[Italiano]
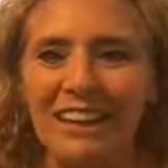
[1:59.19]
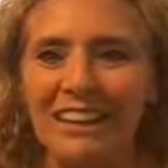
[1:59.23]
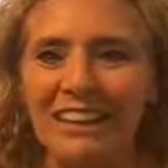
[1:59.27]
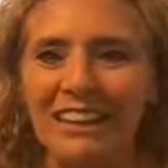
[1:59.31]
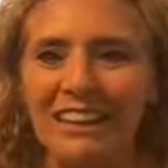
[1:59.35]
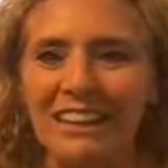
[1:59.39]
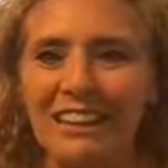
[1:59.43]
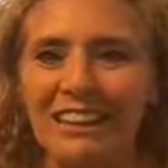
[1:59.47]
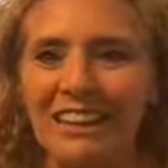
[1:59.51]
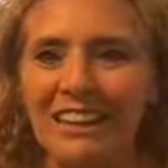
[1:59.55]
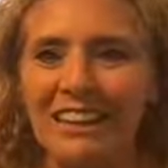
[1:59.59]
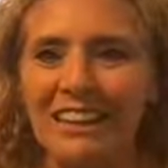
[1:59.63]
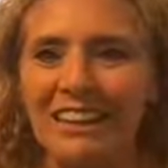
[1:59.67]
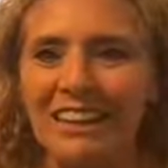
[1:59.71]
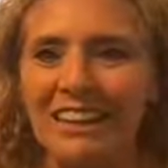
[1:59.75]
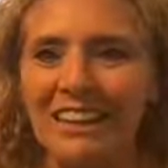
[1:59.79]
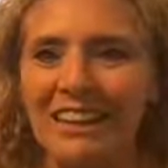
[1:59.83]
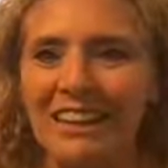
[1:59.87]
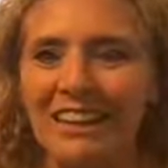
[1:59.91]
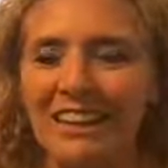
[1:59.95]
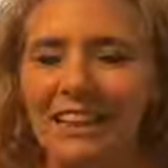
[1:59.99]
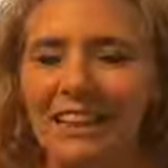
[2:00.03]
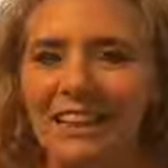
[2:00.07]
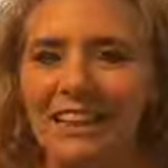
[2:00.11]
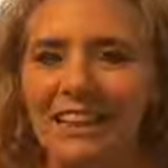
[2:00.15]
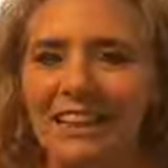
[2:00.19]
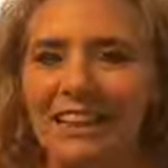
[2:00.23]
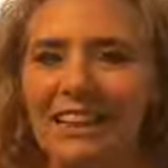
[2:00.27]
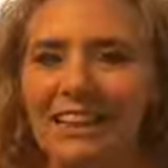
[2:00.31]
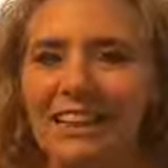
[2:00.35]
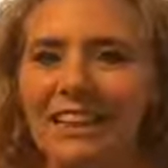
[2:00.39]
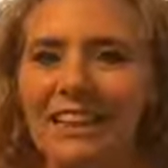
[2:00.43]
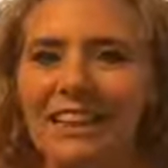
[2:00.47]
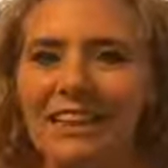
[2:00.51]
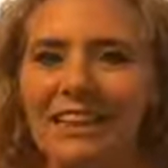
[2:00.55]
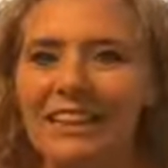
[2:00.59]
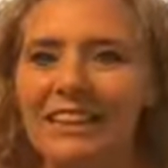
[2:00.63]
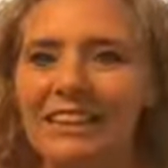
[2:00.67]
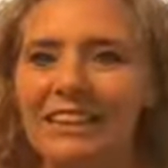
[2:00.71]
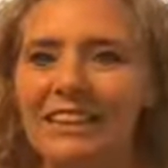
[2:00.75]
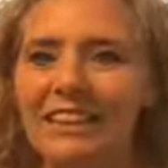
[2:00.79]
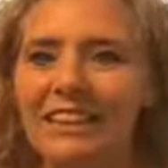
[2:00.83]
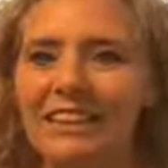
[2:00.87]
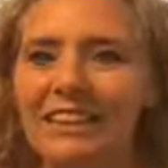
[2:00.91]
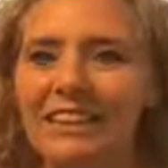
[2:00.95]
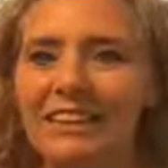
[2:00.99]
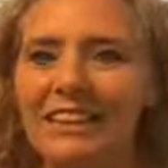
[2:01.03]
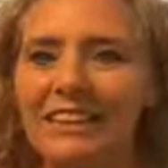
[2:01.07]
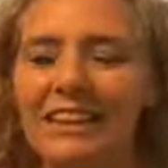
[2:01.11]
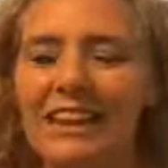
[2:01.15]
di, eh, di,
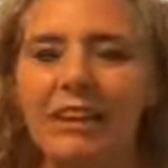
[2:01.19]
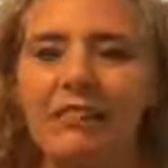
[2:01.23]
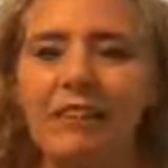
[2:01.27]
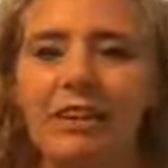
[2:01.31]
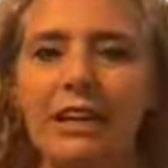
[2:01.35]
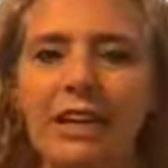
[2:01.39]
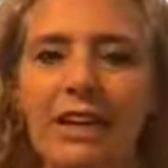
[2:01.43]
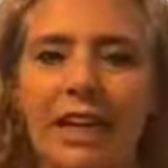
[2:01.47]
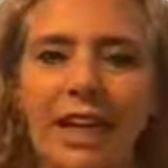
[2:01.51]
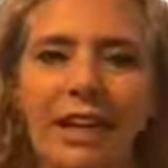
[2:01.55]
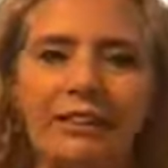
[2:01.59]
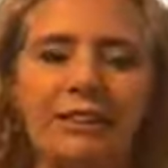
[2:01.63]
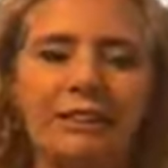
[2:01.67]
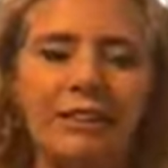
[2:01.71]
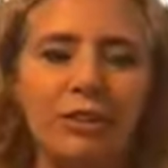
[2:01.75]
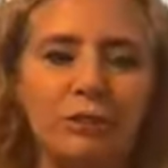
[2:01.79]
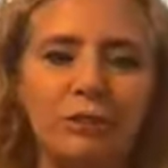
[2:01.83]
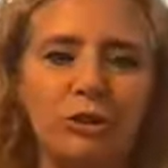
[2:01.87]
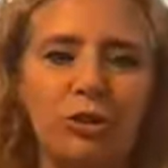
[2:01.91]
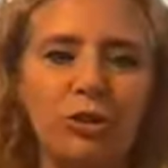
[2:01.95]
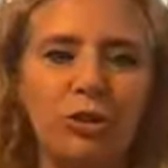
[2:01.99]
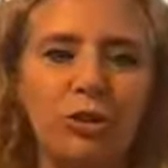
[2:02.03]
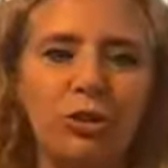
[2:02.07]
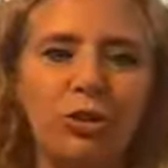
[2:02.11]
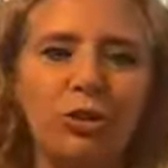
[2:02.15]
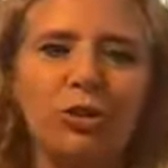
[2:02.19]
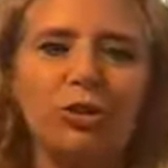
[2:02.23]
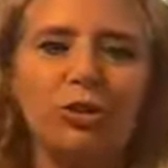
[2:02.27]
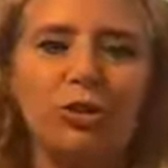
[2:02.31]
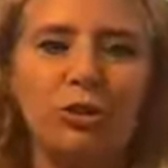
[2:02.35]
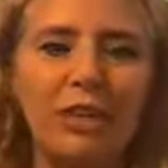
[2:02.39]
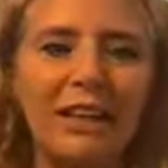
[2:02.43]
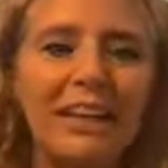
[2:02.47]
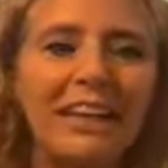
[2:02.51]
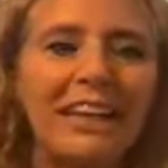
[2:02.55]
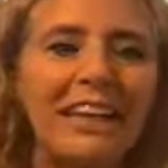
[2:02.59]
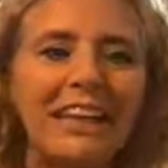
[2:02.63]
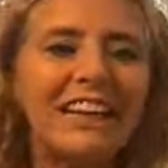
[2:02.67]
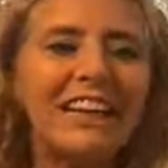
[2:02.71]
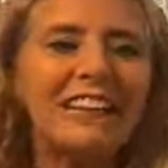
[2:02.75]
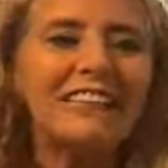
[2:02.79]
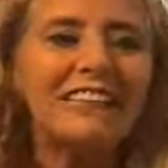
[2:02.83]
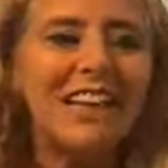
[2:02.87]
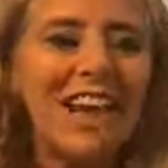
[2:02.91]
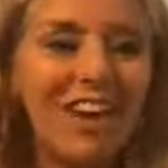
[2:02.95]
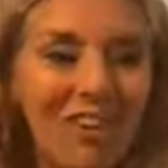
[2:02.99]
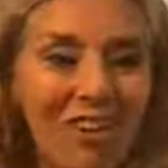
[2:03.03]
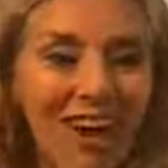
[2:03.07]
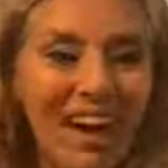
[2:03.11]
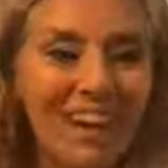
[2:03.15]
di, di avere altri amici con noi,
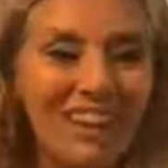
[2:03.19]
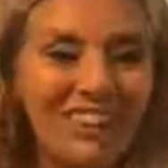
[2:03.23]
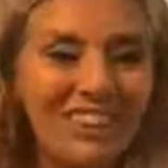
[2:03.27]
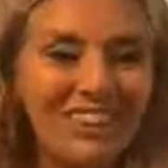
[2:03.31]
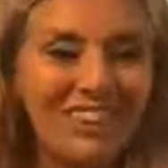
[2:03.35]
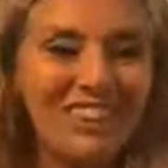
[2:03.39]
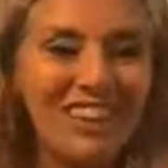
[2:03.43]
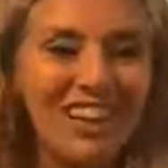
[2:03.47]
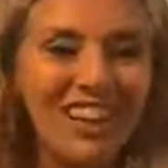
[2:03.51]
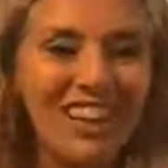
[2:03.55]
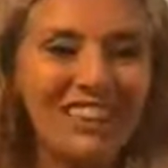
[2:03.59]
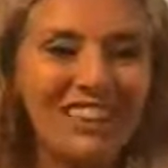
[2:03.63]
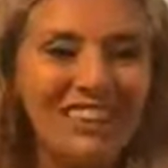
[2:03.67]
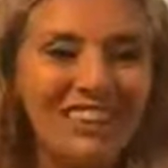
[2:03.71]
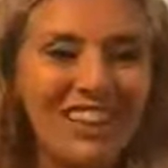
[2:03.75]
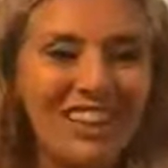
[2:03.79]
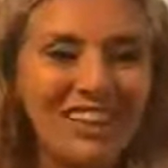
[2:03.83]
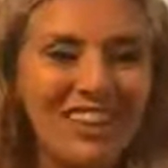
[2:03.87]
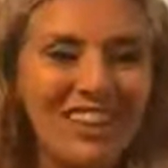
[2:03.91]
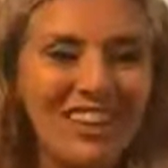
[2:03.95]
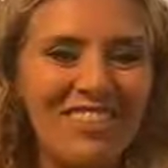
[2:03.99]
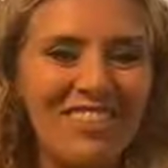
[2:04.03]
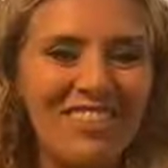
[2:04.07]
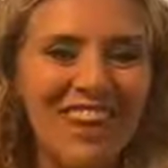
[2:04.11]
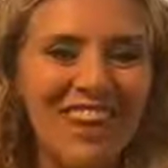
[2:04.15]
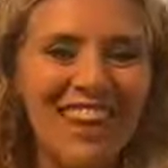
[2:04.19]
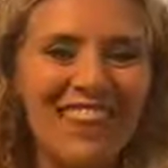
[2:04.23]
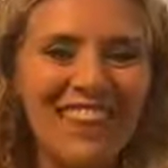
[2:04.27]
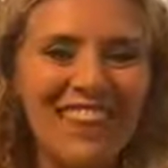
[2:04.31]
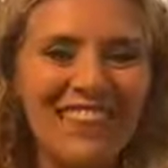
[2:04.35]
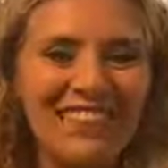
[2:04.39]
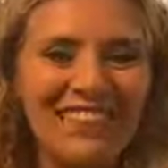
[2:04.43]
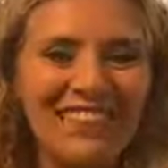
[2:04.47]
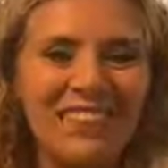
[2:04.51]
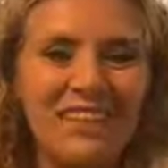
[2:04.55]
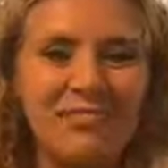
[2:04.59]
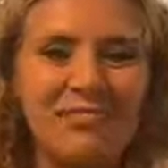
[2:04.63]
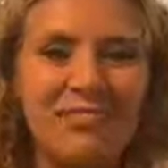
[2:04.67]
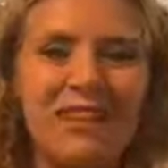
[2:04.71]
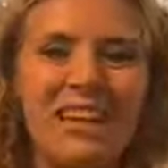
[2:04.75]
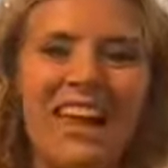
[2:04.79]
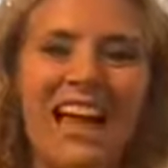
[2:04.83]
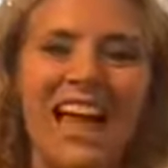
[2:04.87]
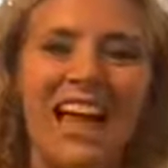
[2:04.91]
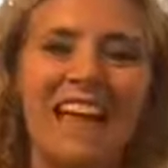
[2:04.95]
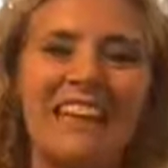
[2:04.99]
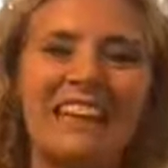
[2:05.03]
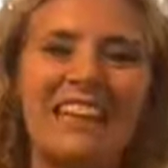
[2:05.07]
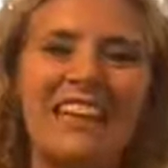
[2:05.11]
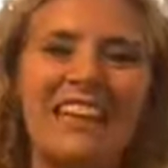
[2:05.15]
ciao Angela, ciao Saveria e ciao
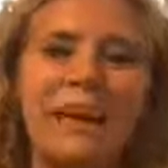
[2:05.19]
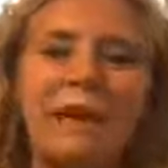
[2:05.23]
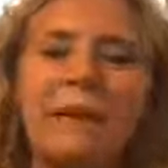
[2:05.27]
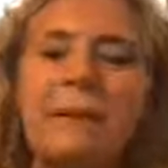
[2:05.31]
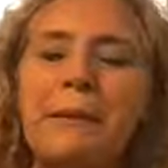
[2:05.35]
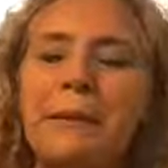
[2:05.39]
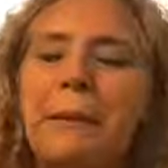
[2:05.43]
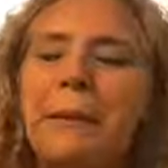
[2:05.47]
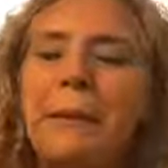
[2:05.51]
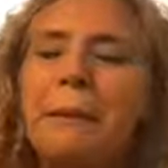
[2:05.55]
Melania.